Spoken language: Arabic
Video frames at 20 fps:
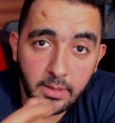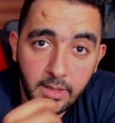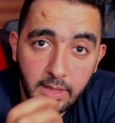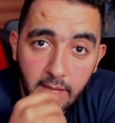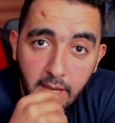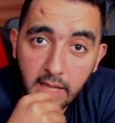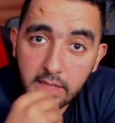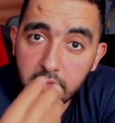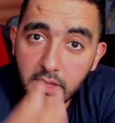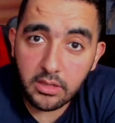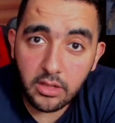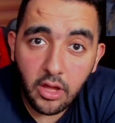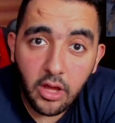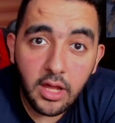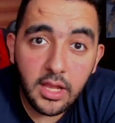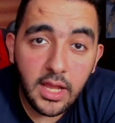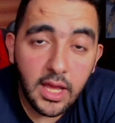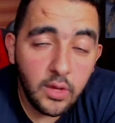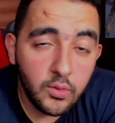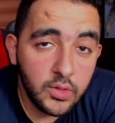ان الله
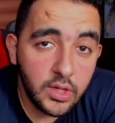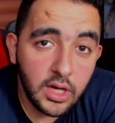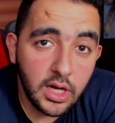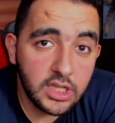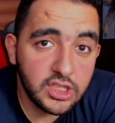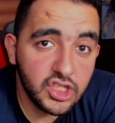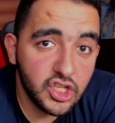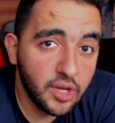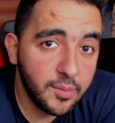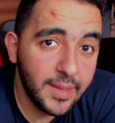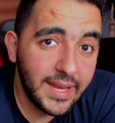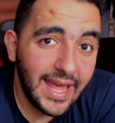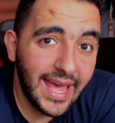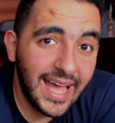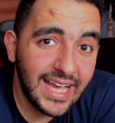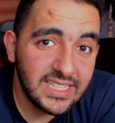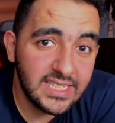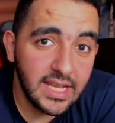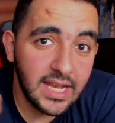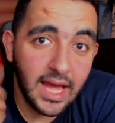لا يضيع اجر من
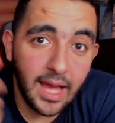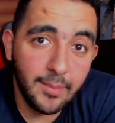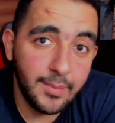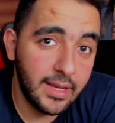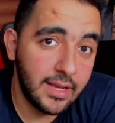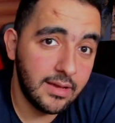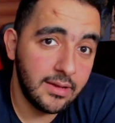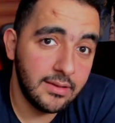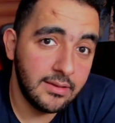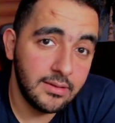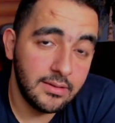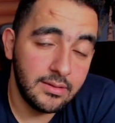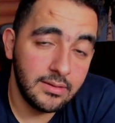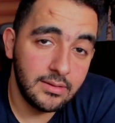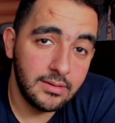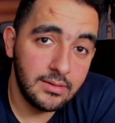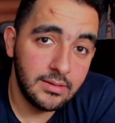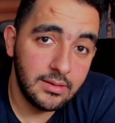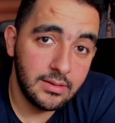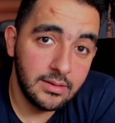احسن عملا
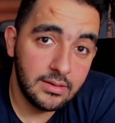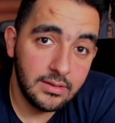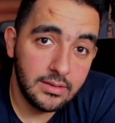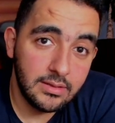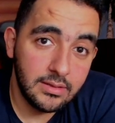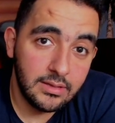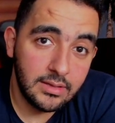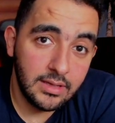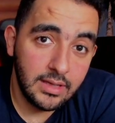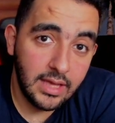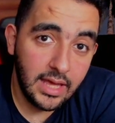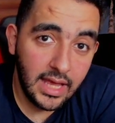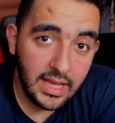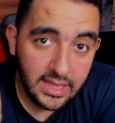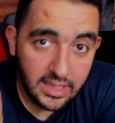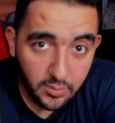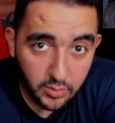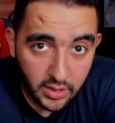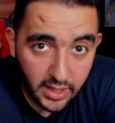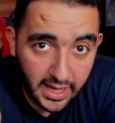انت
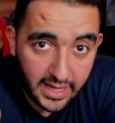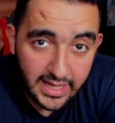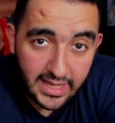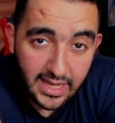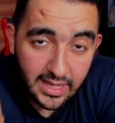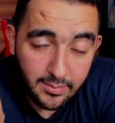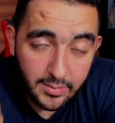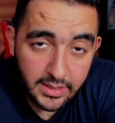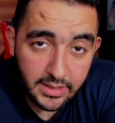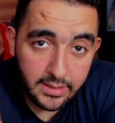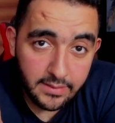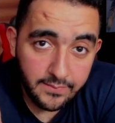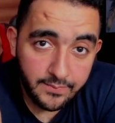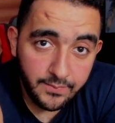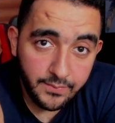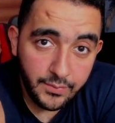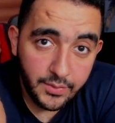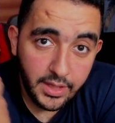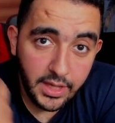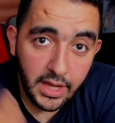متخيل الكلمه دي
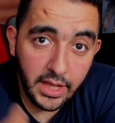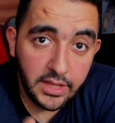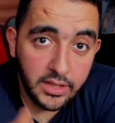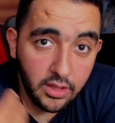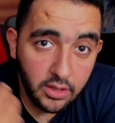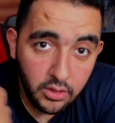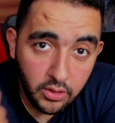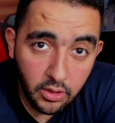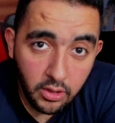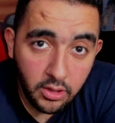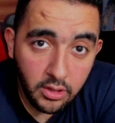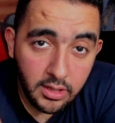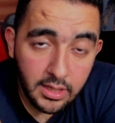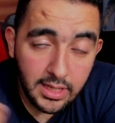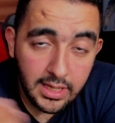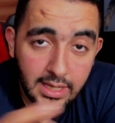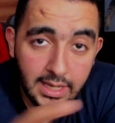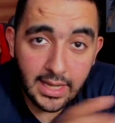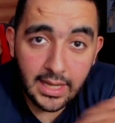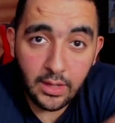ان الله
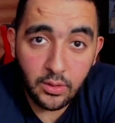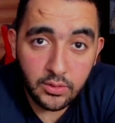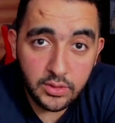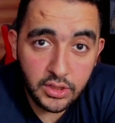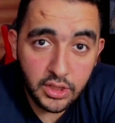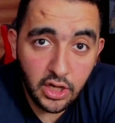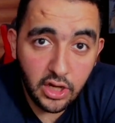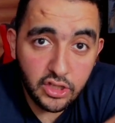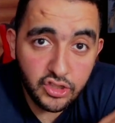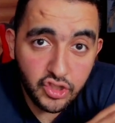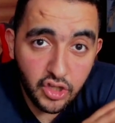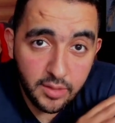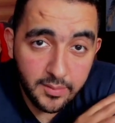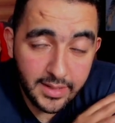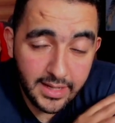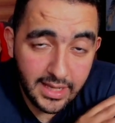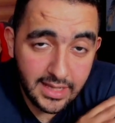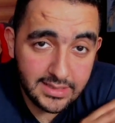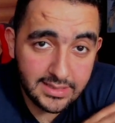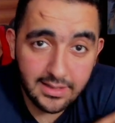لا يضيع اجر من
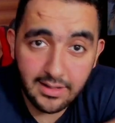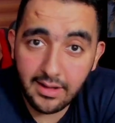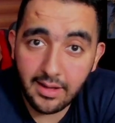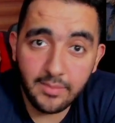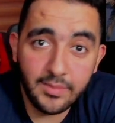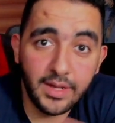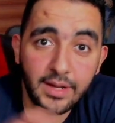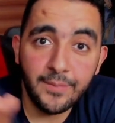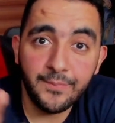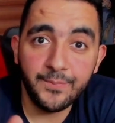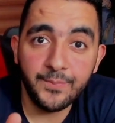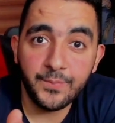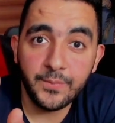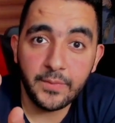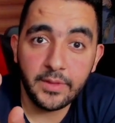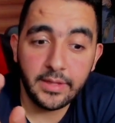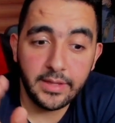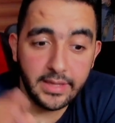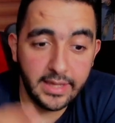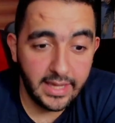احسن عملا
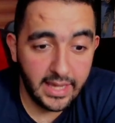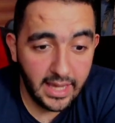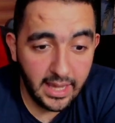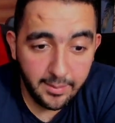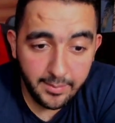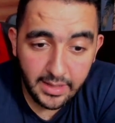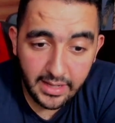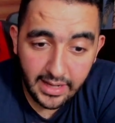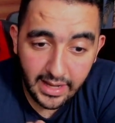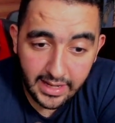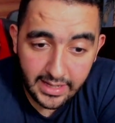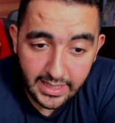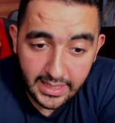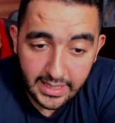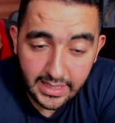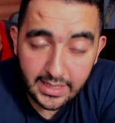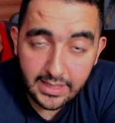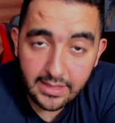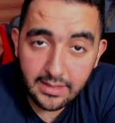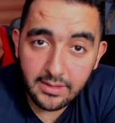اعمل اللي
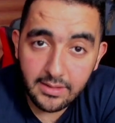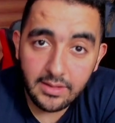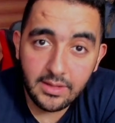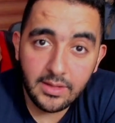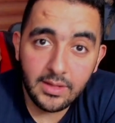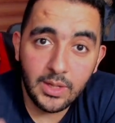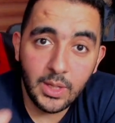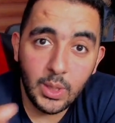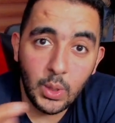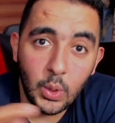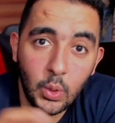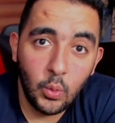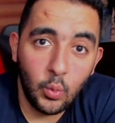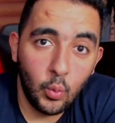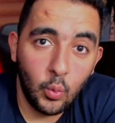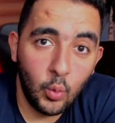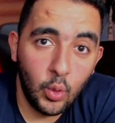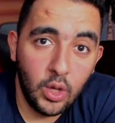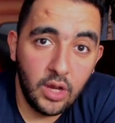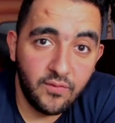عليك
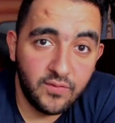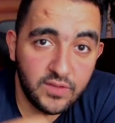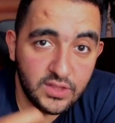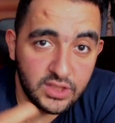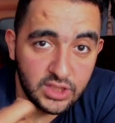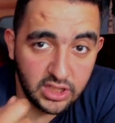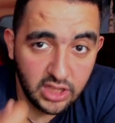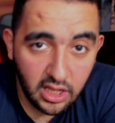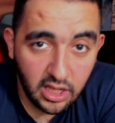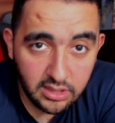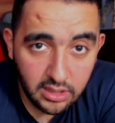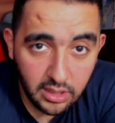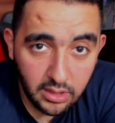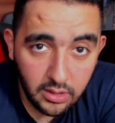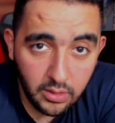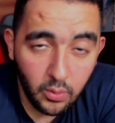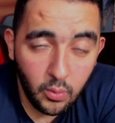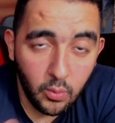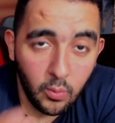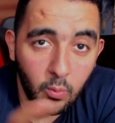واللي في استطاعتك
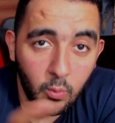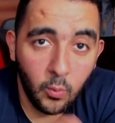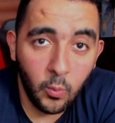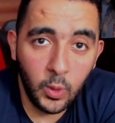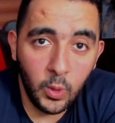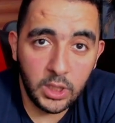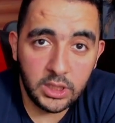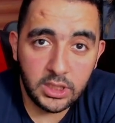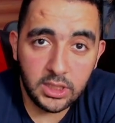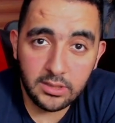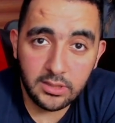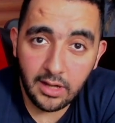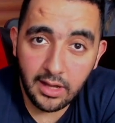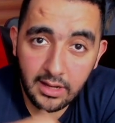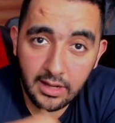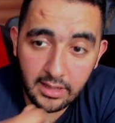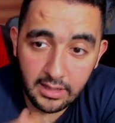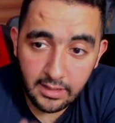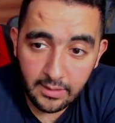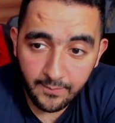واللي تقدر
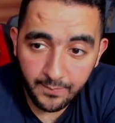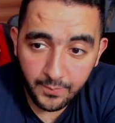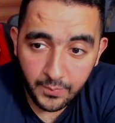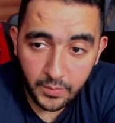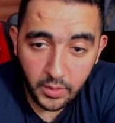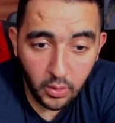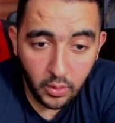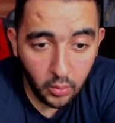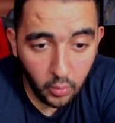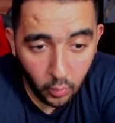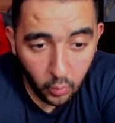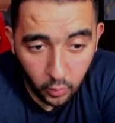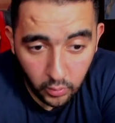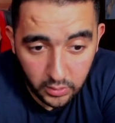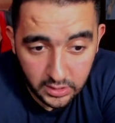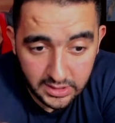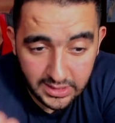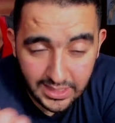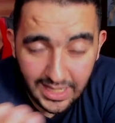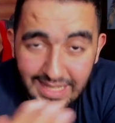عليه
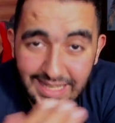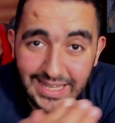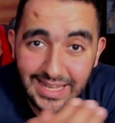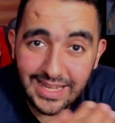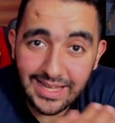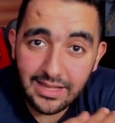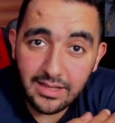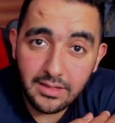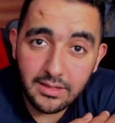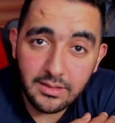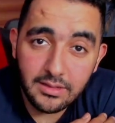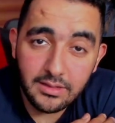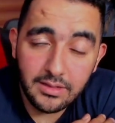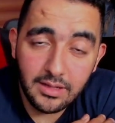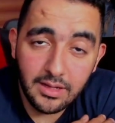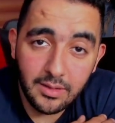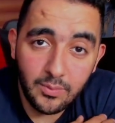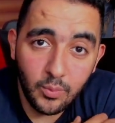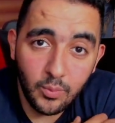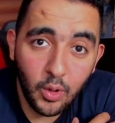واستنى
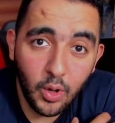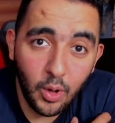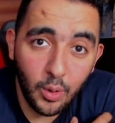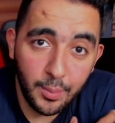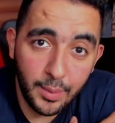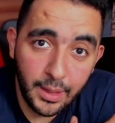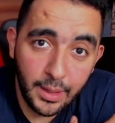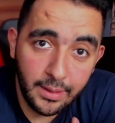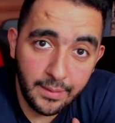المقابل